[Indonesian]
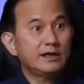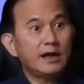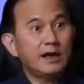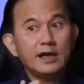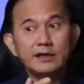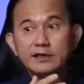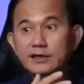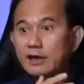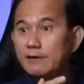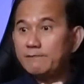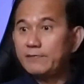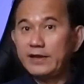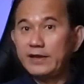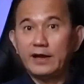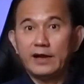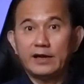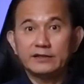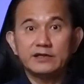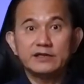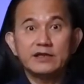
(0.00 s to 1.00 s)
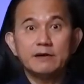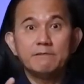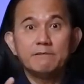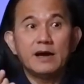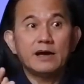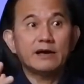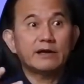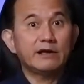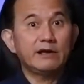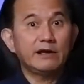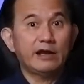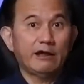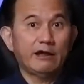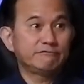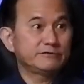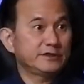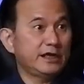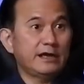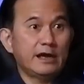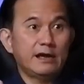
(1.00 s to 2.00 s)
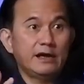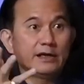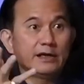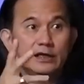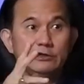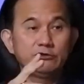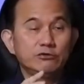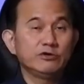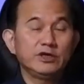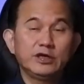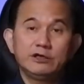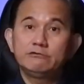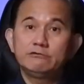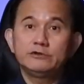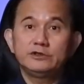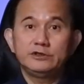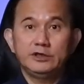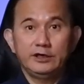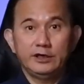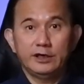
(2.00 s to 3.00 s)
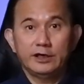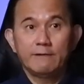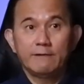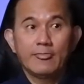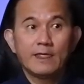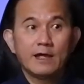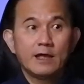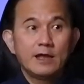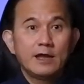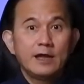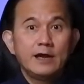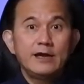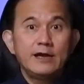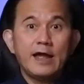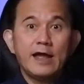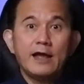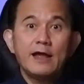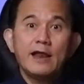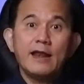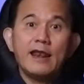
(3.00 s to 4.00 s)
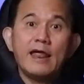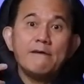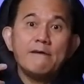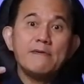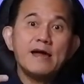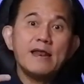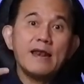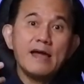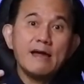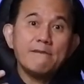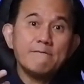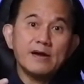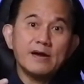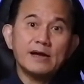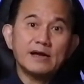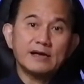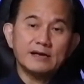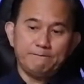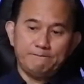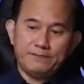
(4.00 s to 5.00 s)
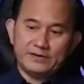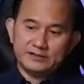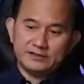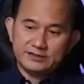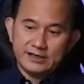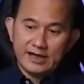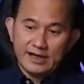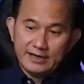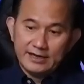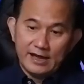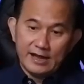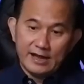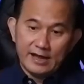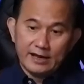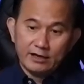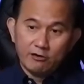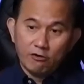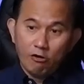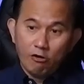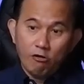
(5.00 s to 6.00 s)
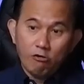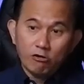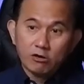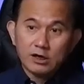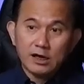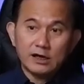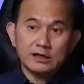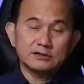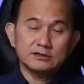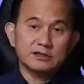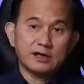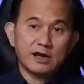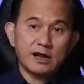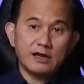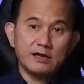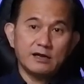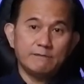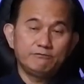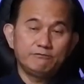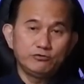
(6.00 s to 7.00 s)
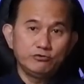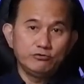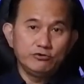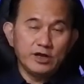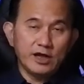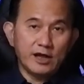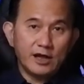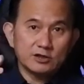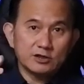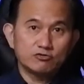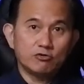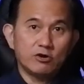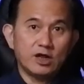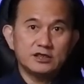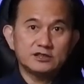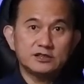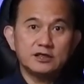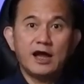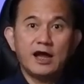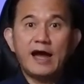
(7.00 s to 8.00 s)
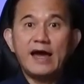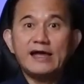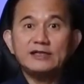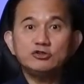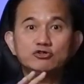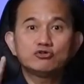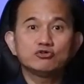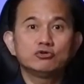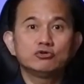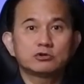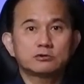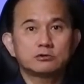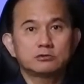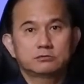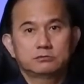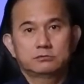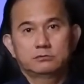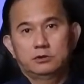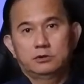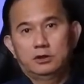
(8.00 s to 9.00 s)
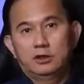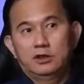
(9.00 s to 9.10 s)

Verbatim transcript: ada lagi apa ya katanya Bakri Life saya nggak gitu ngikutin ya nah lama-lama kepercayaan orang terhadap dunia asuransi hancur